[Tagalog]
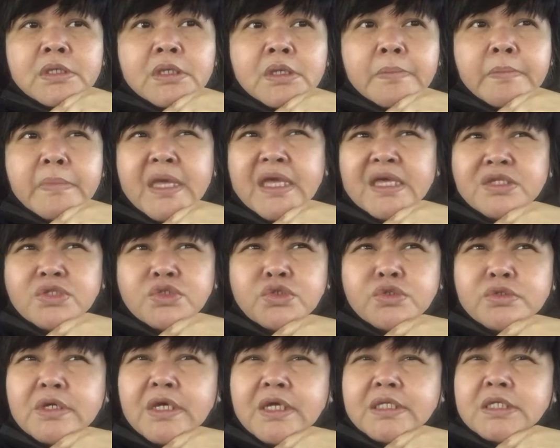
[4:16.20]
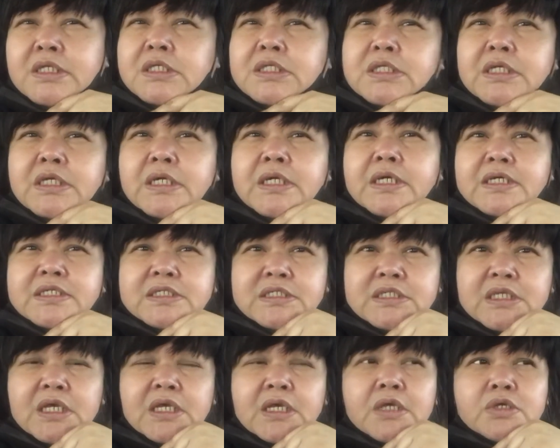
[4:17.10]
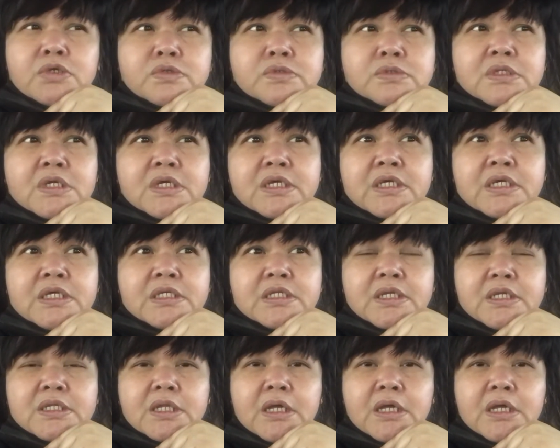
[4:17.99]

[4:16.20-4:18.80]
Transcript: Medyo ganyan din kasi yung nakita